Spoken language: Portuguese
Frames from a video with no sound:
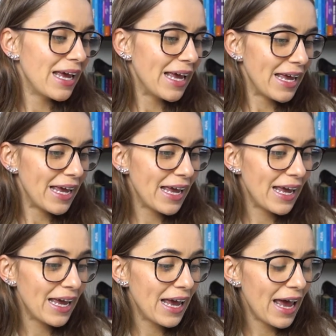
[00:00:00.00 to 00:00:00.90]

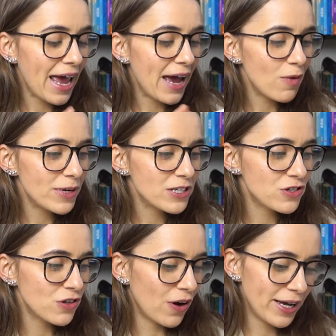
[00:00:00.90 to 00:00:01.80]
E é uma
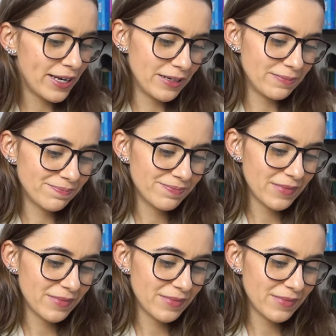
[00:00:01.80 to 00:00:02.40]
história